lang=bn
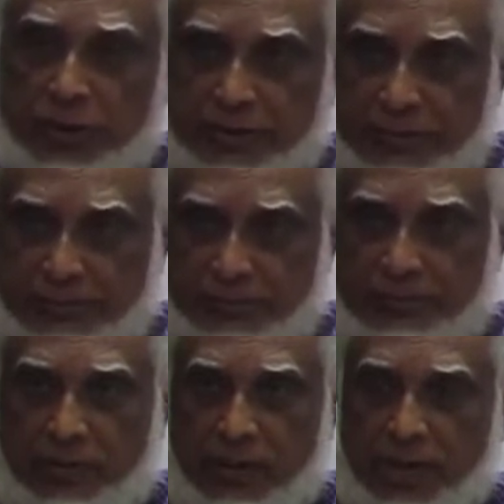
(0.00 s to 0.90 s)
হয়েছে
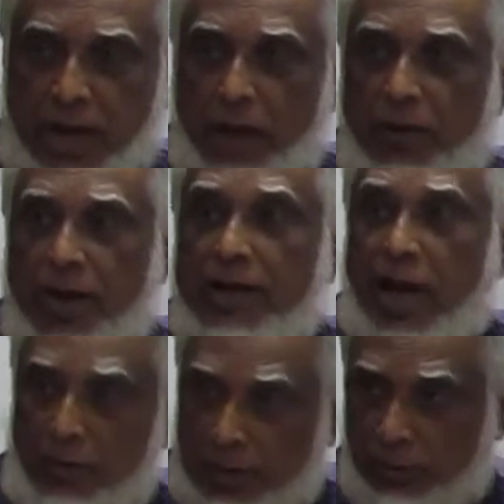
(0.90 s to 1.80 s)
খাওয়া
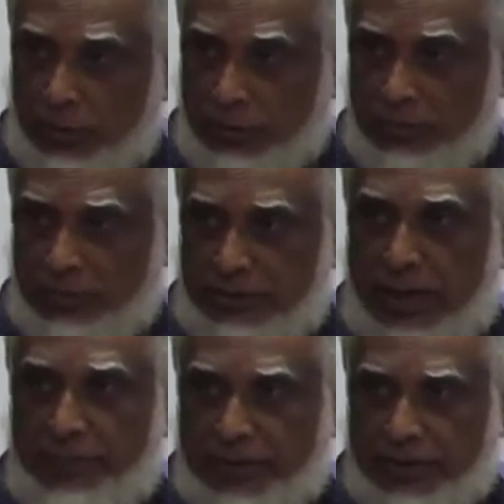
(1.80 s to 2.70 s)
খাওয়ানো
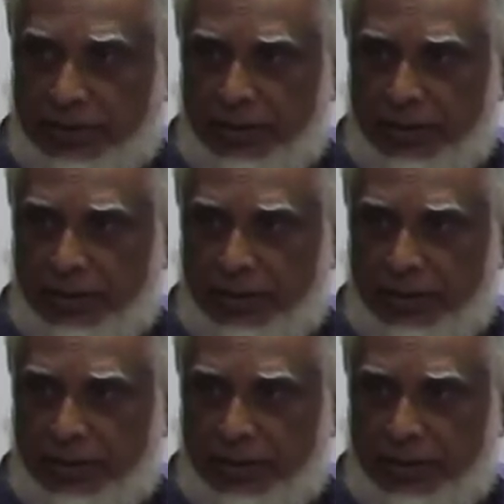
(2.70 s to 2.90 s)
ডান পাশে